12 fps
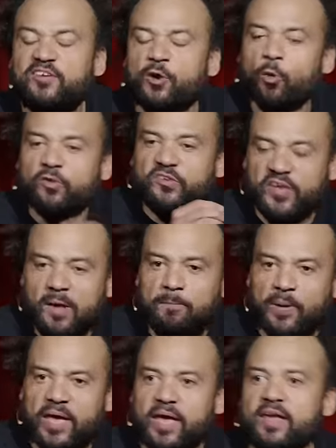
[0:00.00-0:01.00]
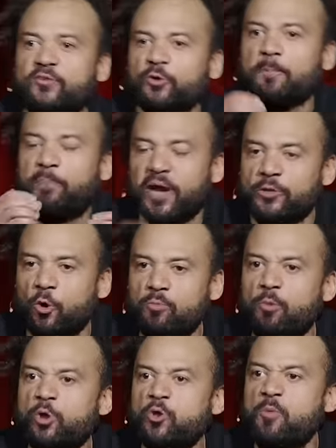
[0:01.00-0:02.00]
sont CP, ils ont des
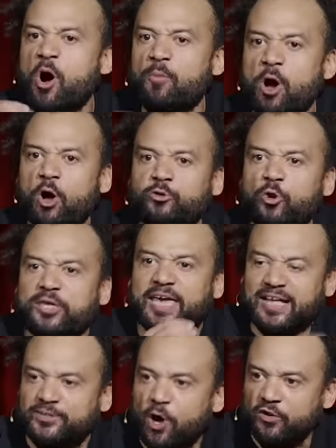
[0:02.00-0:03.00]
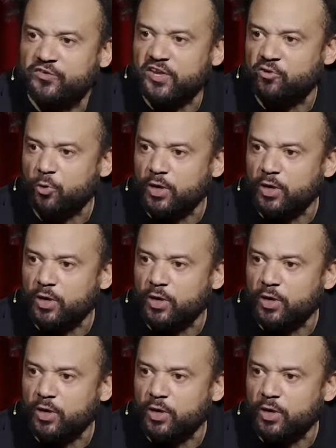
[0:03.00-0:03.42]
prénoms de monuments morts de 14-18.